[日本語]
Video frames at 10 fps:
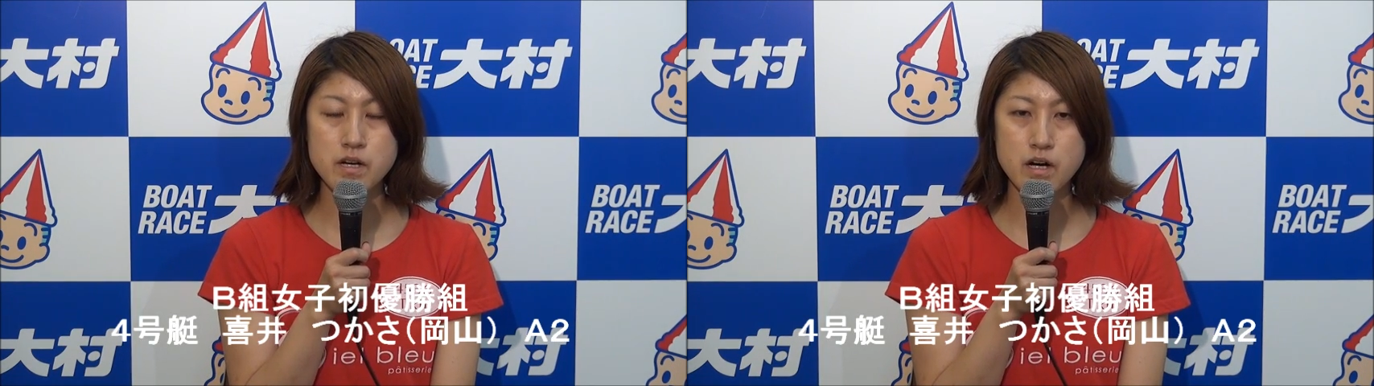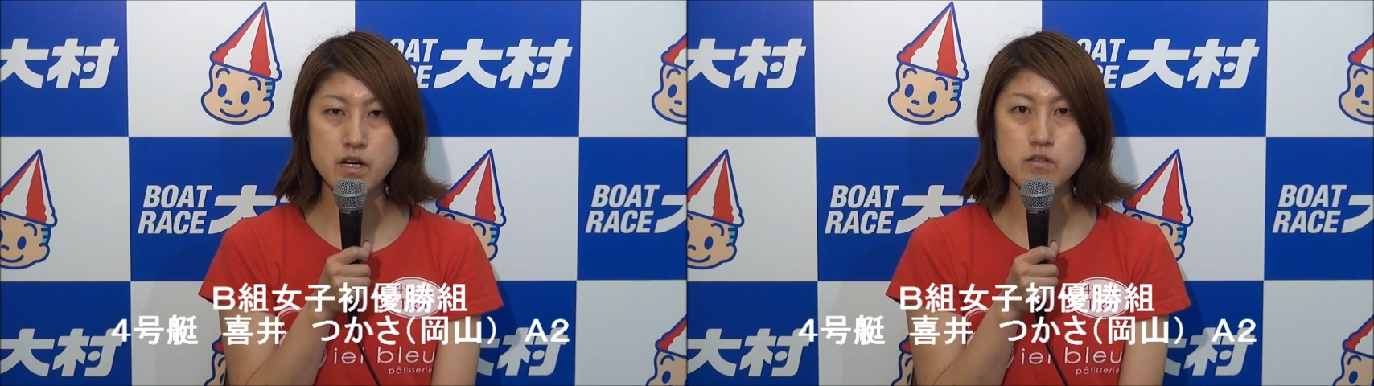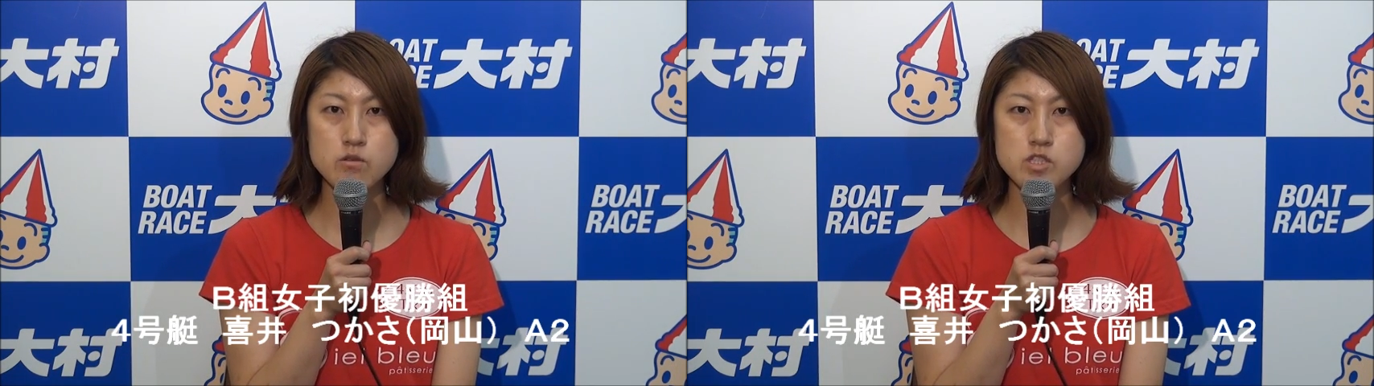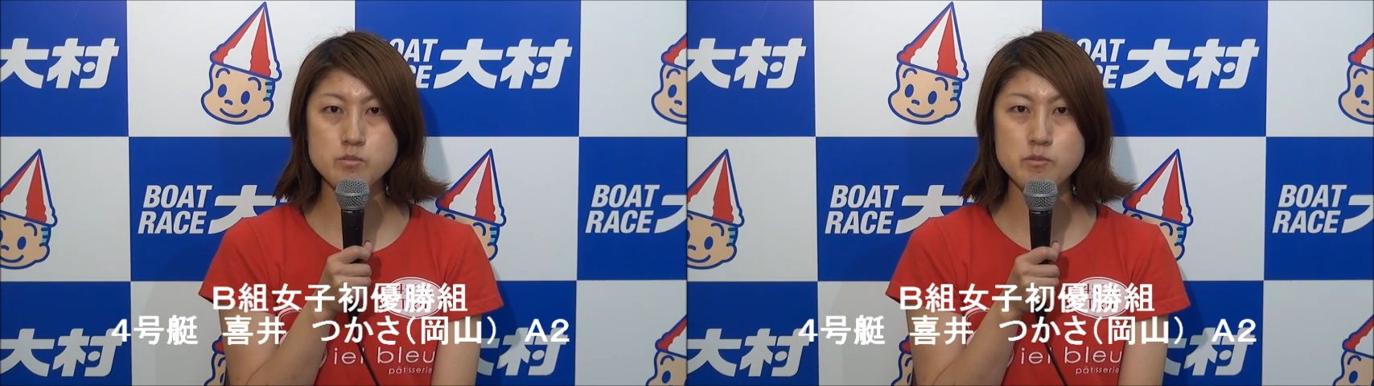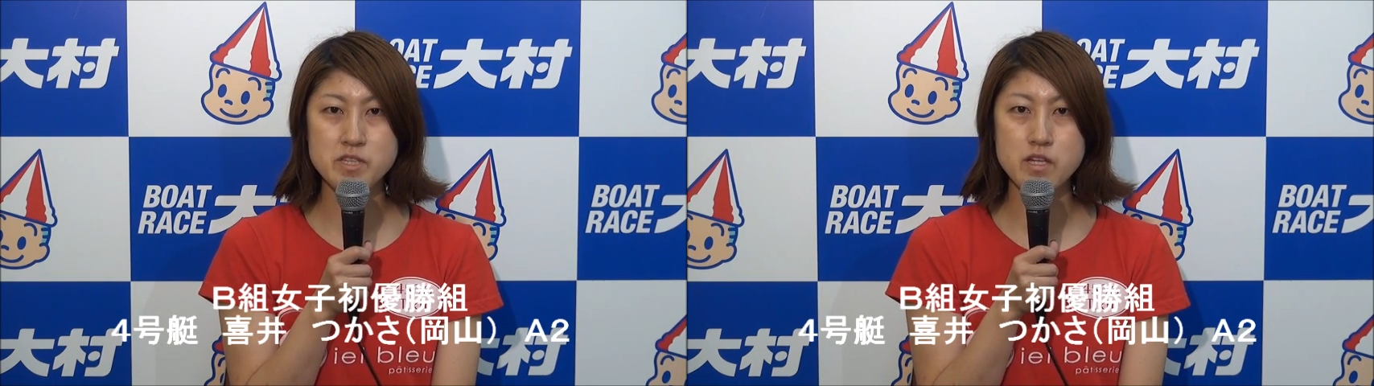はい、どっ
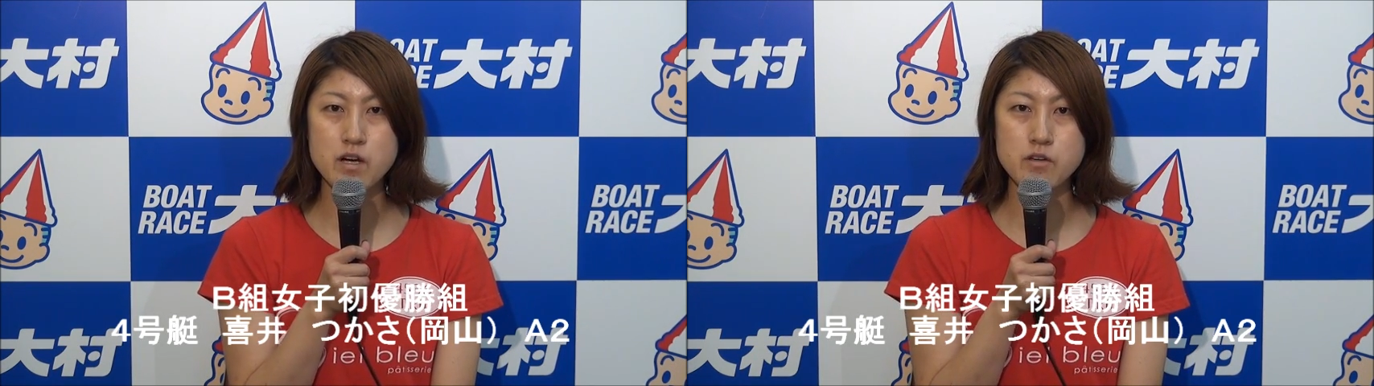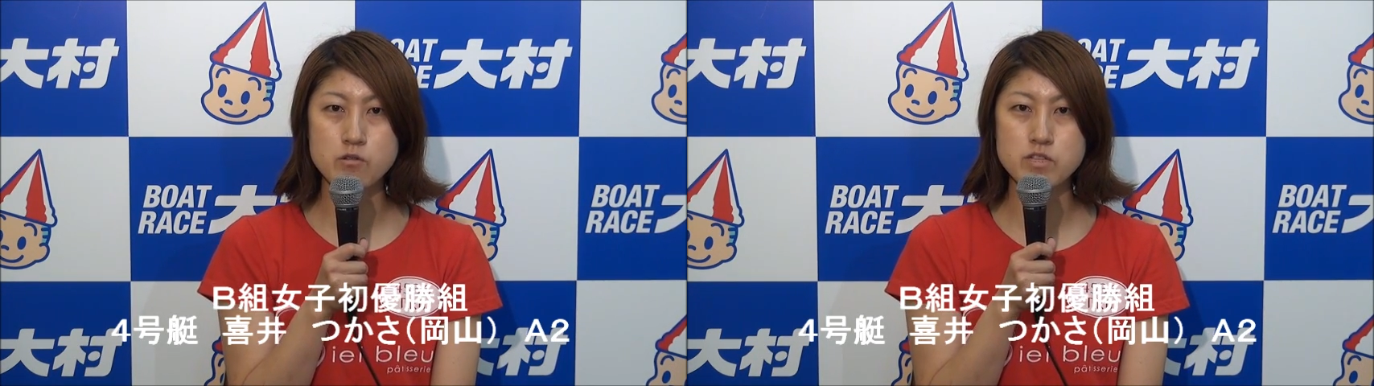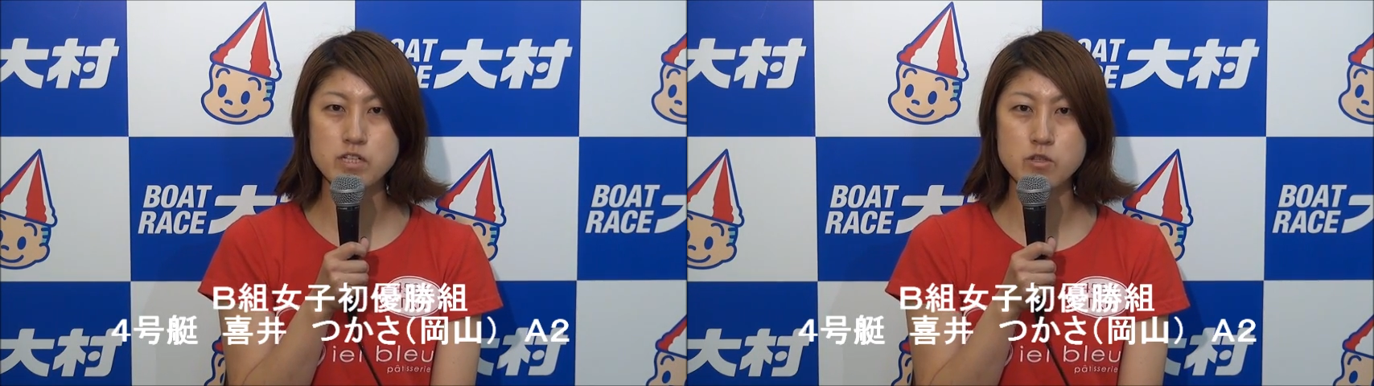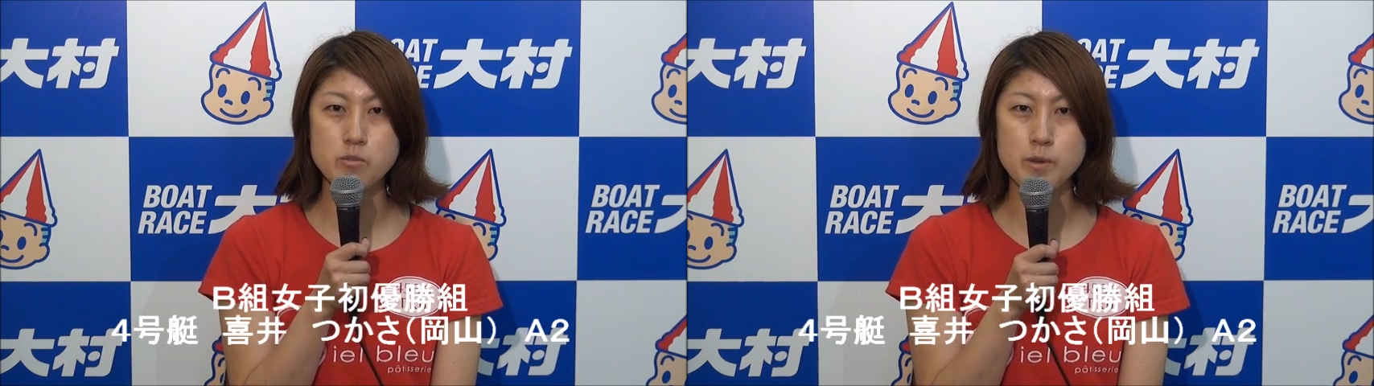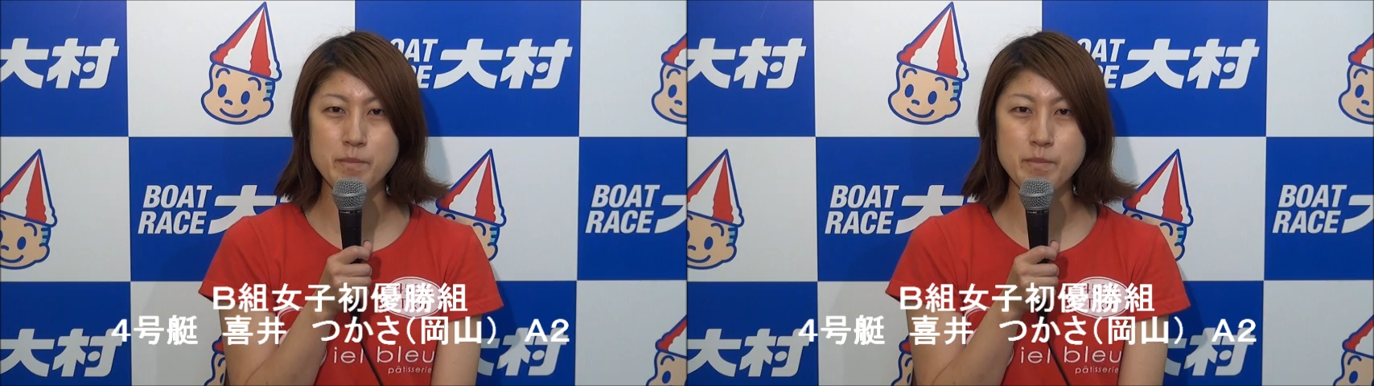ちもまた良くなったと思